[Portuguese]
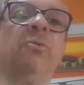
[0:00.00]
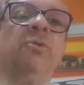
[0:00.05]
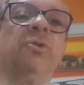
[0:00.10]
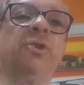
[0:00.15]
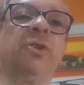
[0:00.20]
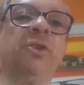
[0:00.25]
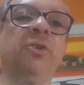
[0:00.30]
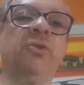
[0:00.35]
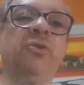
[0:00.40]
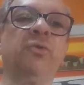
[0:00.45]
o
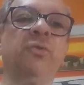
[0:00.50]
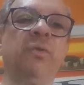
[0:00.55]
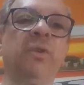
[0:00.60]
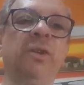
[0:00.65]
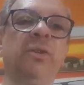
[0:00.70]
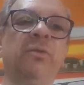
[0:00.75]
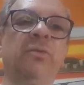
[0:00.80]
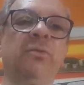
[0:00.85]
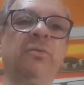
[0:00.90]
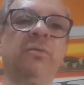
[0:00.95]
seu
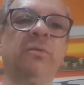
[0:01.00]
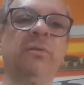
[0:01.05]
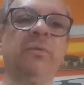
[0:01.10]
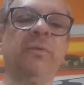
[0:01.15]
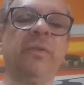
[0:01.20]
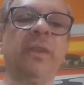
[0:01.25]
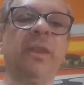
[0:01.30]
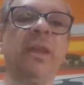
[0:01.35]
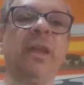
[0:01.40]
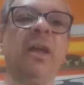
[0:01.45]
juízo.
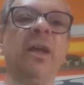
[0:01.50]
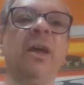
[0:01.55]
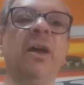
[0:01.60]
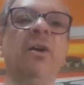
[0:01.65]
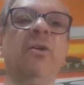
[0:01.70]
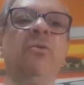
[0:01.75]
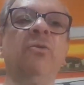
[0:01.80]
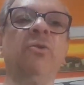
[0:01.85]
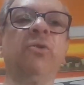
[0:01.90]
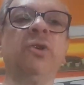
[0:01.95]

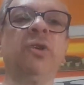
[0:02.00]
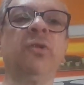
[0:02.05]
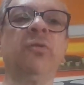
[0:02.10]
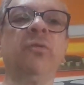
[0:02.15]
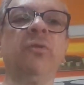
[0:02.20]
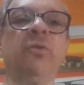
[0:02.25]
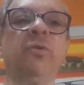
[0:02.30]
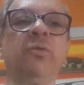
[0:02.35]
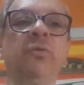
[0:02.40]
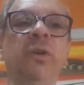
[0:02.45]
O
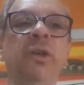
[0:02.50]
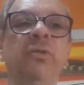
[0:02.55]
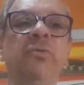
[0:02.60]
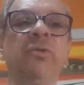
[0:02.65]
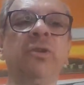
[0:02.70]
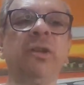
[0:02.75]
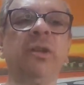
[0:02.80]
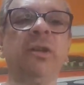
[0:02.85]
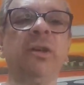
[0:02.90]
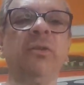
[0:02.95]
juízo
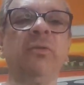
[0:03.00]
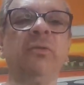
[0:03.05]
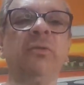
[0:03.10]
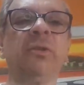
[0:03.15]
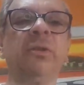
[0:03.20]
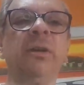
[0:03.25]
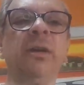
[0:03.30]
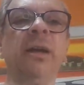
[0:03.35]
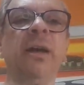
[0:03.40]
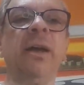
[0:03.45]
de
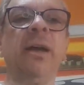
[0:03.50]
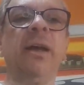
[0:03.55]
Deus